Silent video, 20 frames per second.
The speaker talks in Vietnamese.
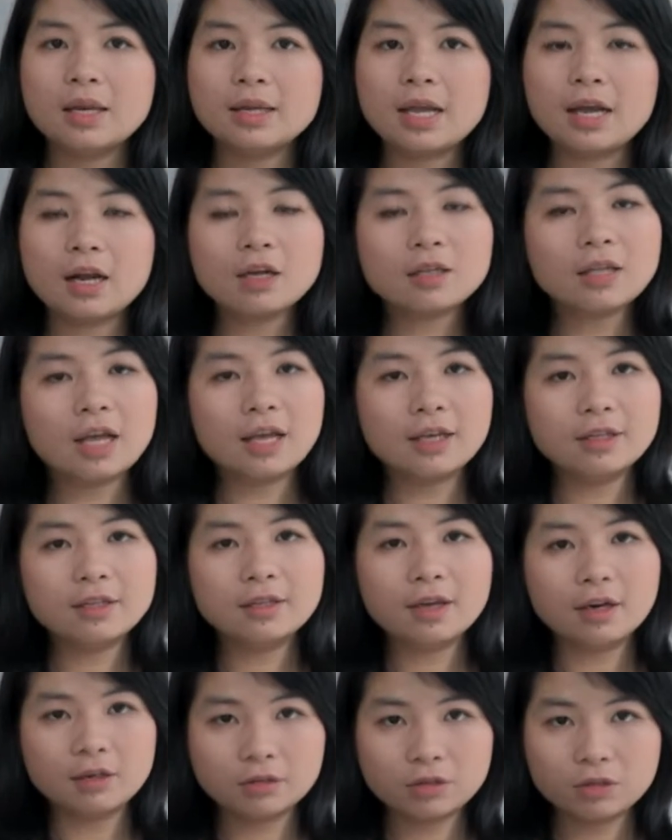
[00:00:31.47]
để có thể
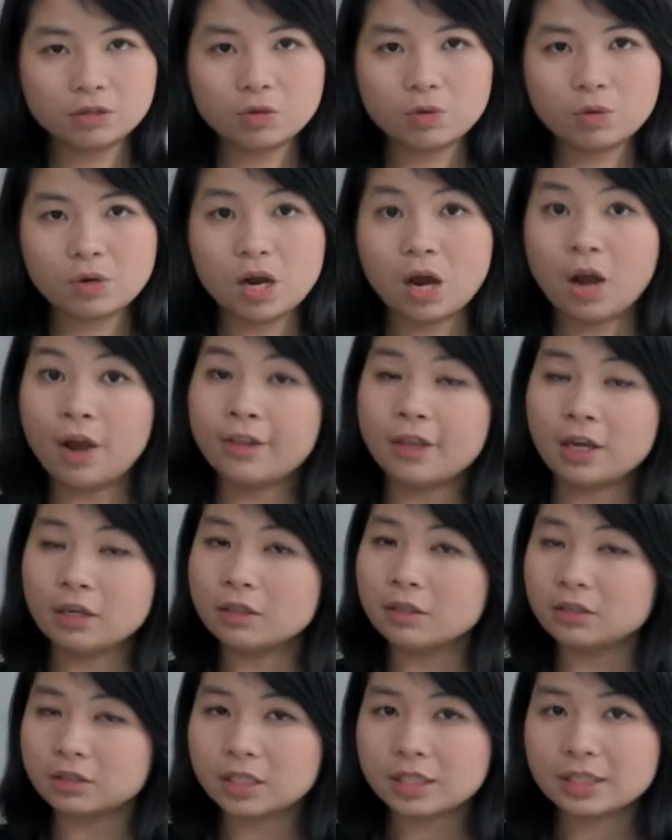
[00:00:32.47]
nhận được cuộc gọi,
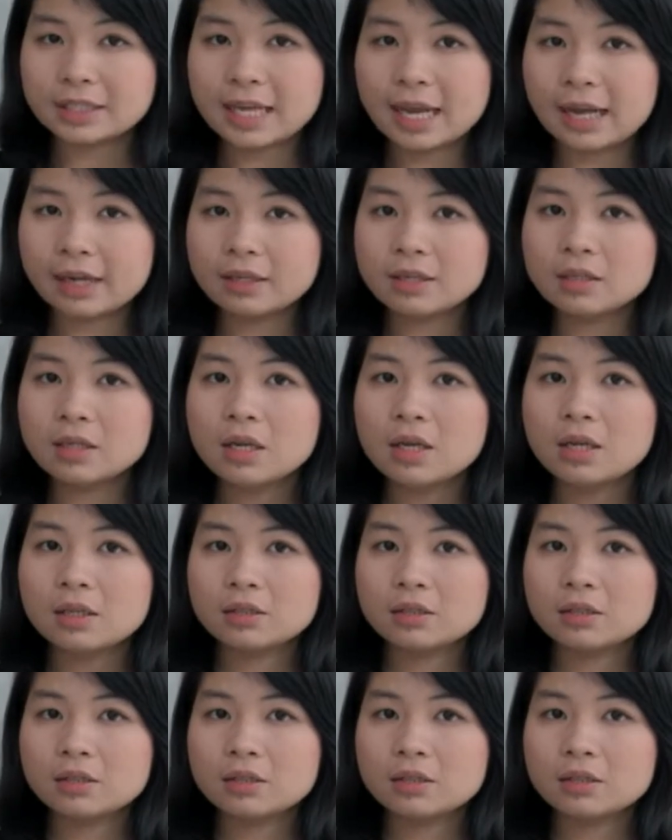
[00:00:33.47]
nhận được tin nhắn